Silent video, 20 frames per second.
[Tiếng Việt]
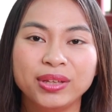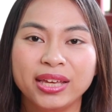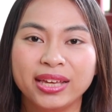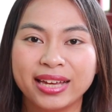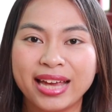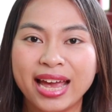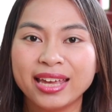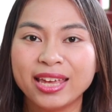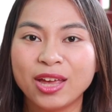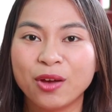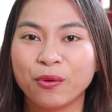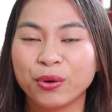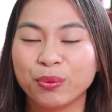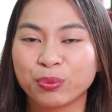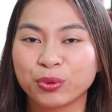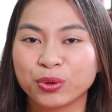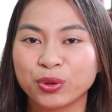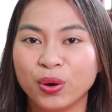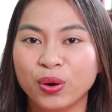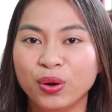chỉ khác nhau ở
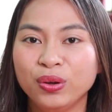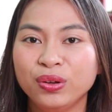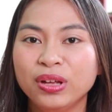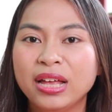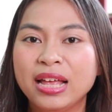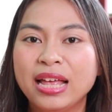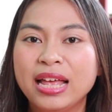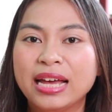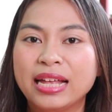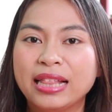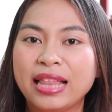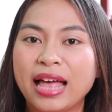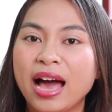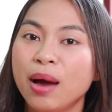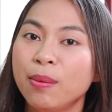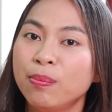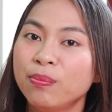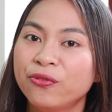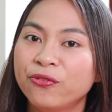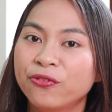chỗ là
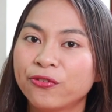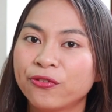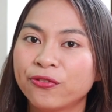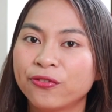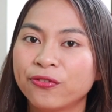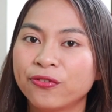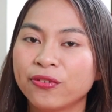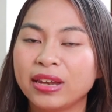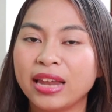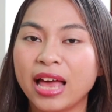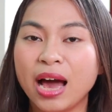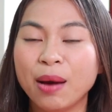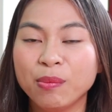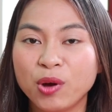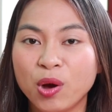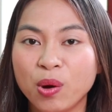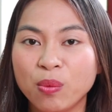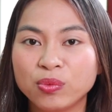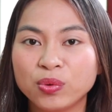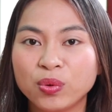âm
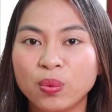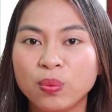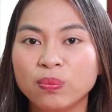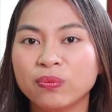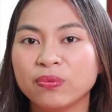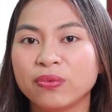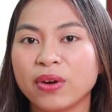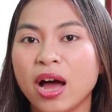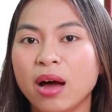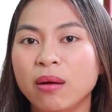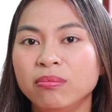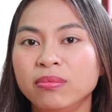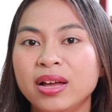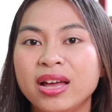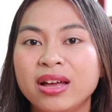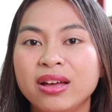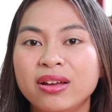không rung và âm